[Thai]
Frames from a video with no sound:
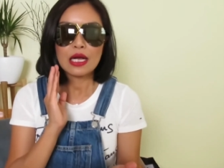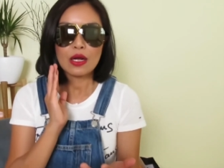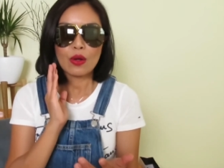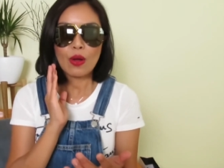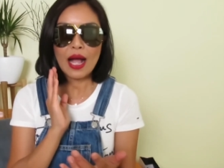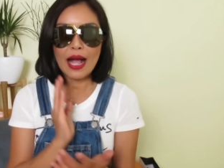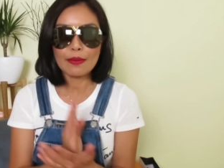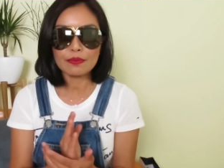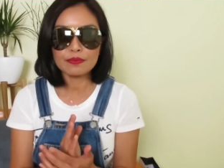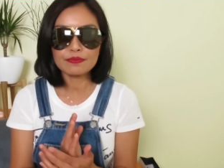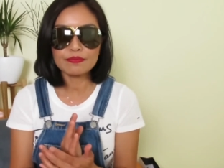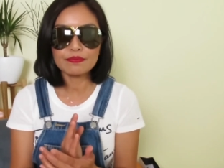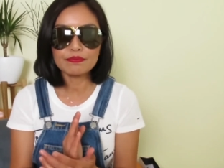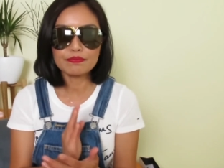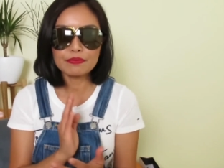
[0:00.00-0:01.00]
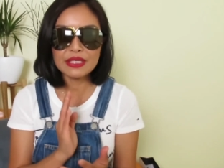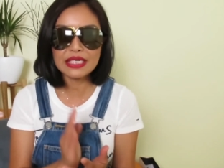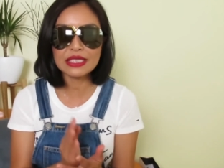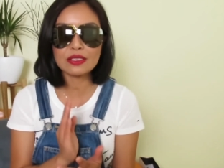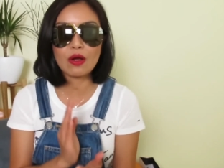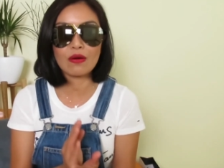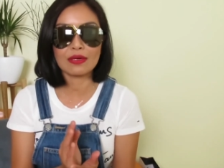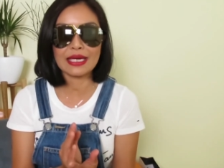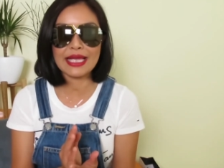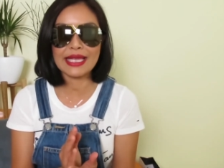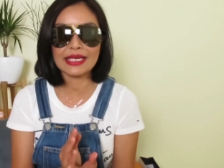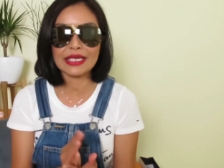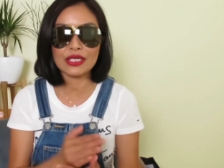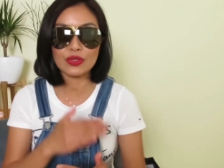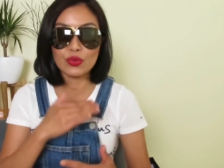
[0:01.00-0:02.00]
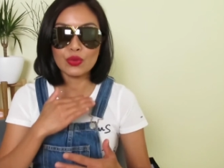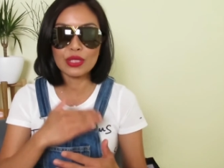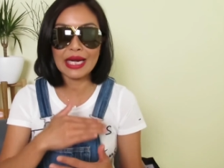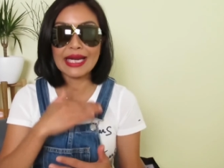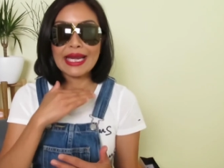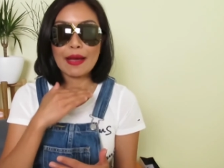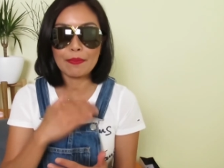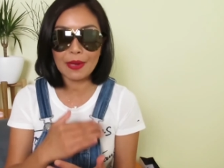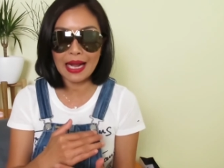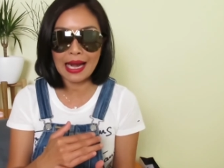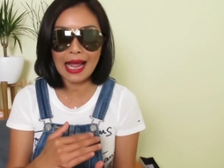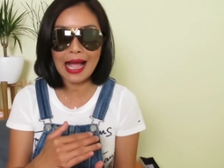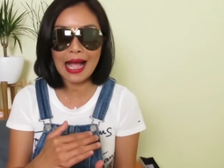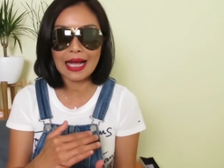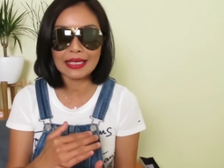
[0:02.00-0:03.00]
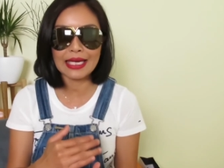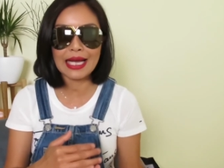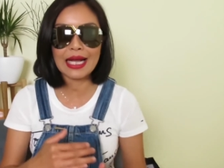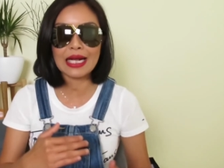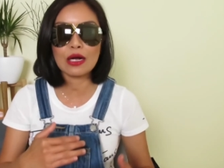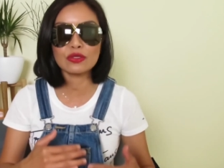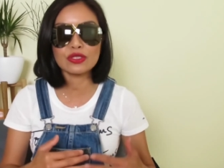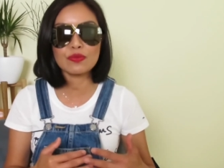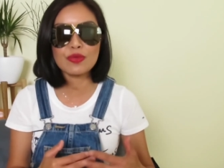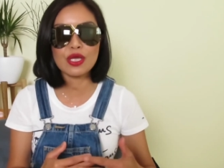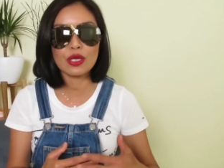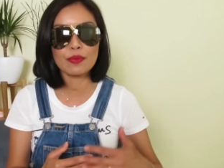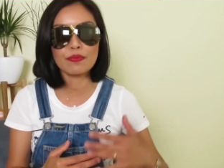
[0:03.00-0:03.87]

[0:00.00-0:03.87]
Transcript: ความมืดของเลนเนี่ยอยู่ระดับกลางนะคะ เขาจะมี